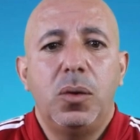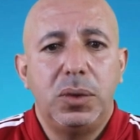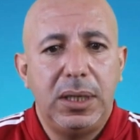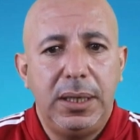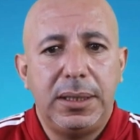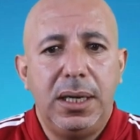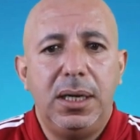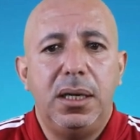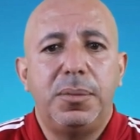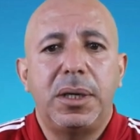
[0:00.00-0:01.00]
وذلك
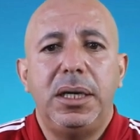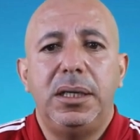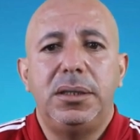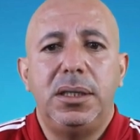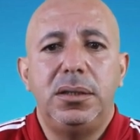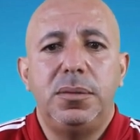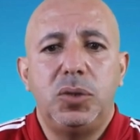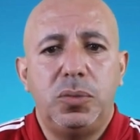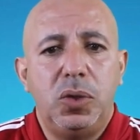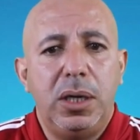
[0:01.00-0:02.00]
عبر اعداد
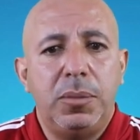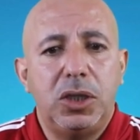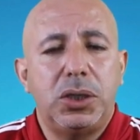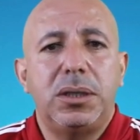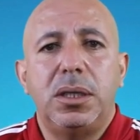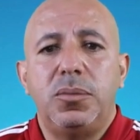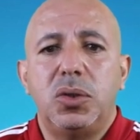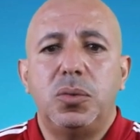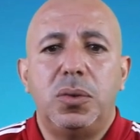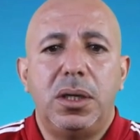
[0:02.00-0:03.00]
مجموعه من الاشرطه
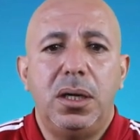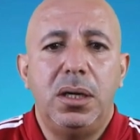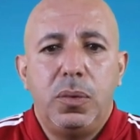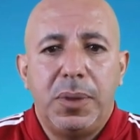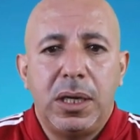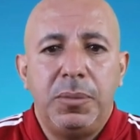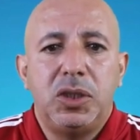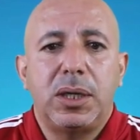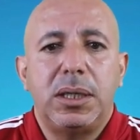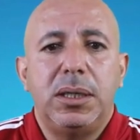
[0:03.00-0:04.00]
المصوره
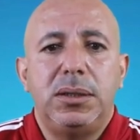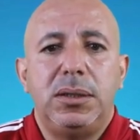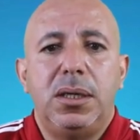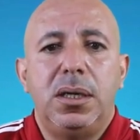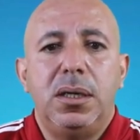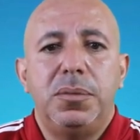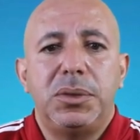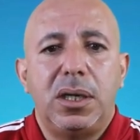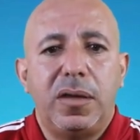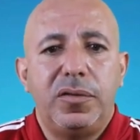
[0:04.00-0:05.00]
والبرامج الرياضيه من
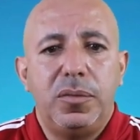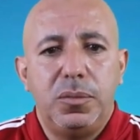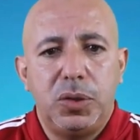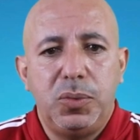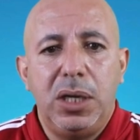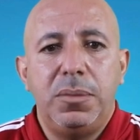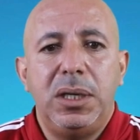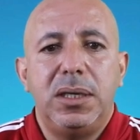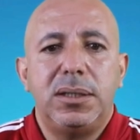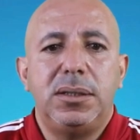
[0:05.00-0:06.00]
طرف مجموعه من
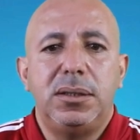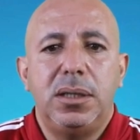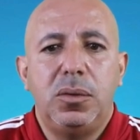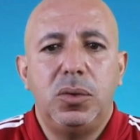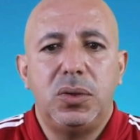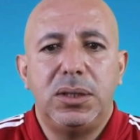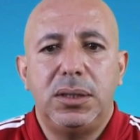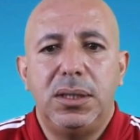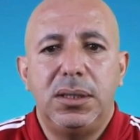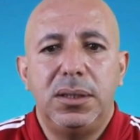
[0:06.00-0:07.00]
الاساتذه
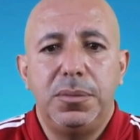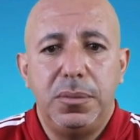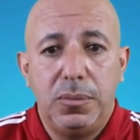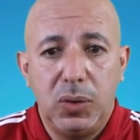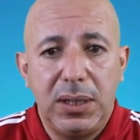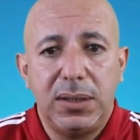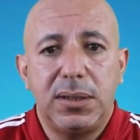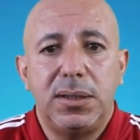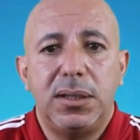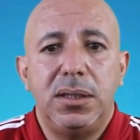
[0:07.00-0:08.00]
والاستاذات
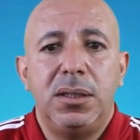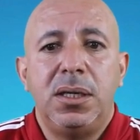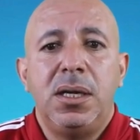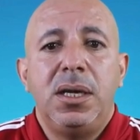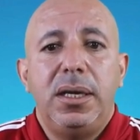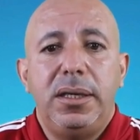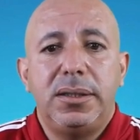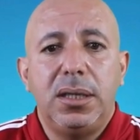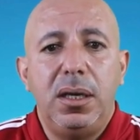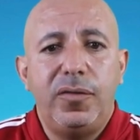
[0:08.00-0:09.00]
متخصصين اللي
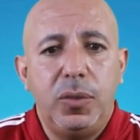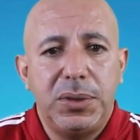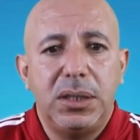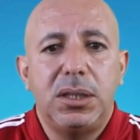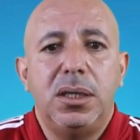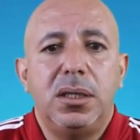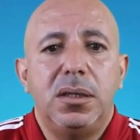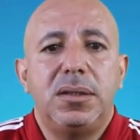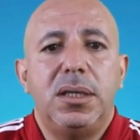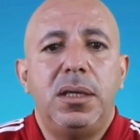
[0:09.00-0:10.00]
تكلفوا بتاطير تحقير
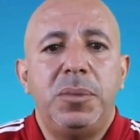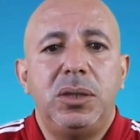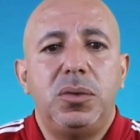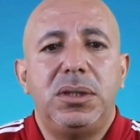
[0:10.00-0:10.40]
التلاميذ